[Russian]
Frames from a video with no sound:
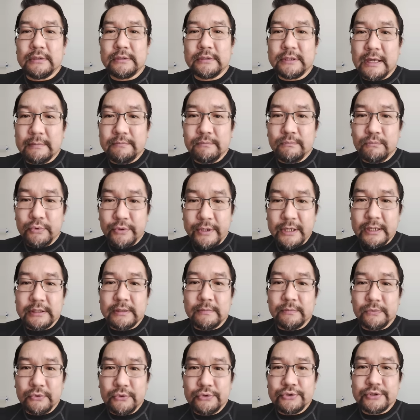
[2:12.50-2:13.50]
Нам,
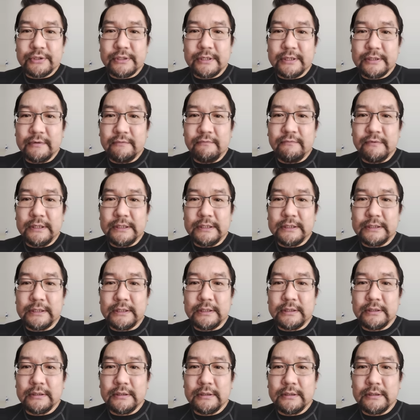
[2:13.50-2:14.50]
бурятам, тоже надо
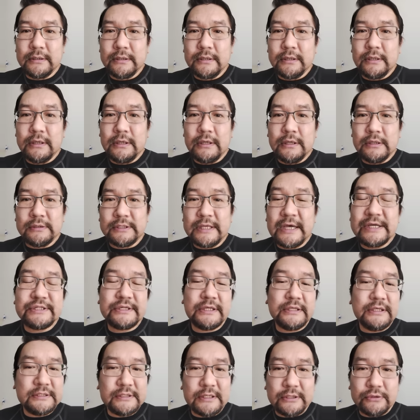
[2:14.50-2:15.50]
выйти.
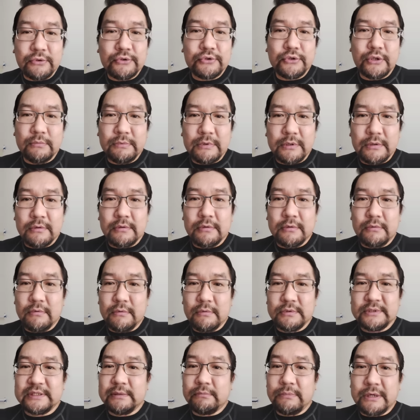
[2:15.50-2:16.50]
Даже не за то,
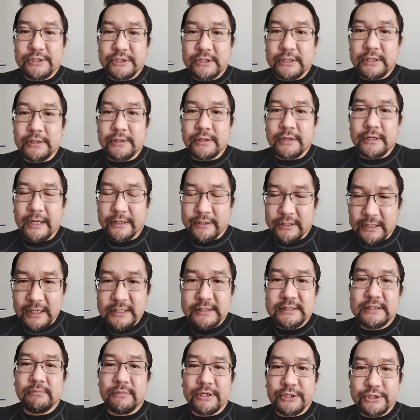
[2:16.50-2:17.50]
чтобы за башкир, хотя
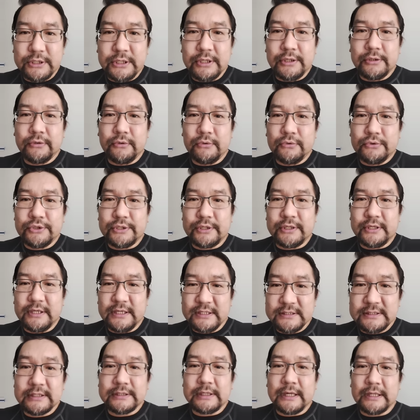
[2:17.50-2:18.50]
и за башкир тоже,
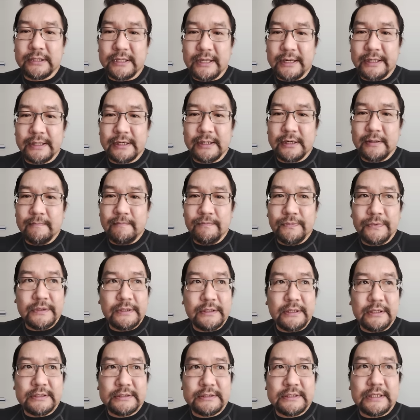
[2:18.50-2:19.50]
и за татар,
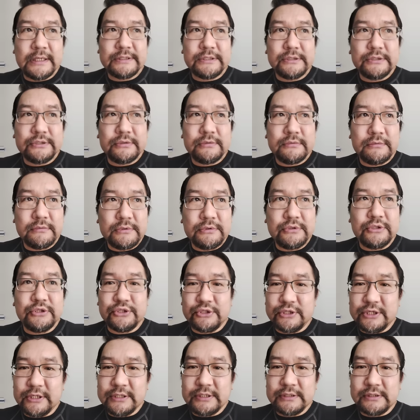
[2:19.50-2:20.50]
и за
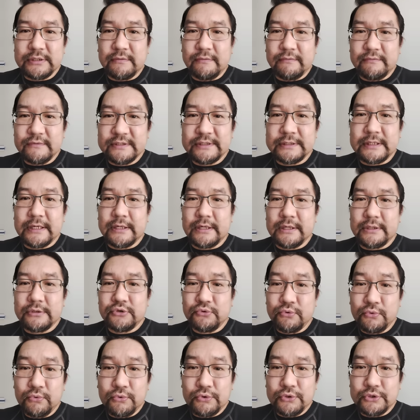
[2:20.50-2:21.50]
чеченцев, за
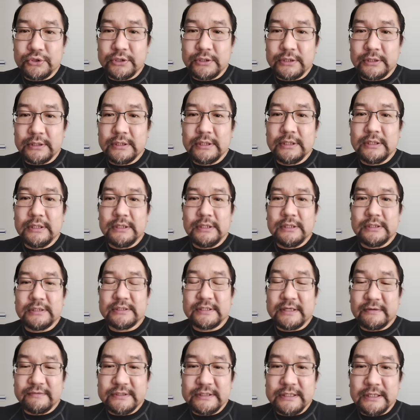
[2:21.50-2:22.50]
чукчей,
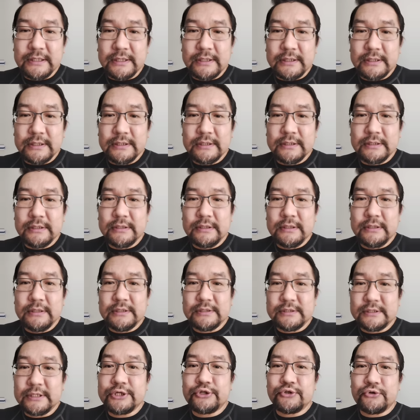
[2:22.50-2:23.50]
за всех,
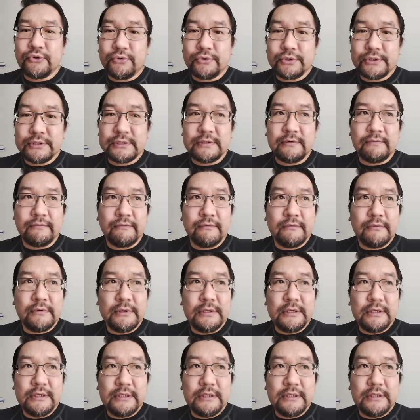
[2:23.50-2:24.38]
за шорцев –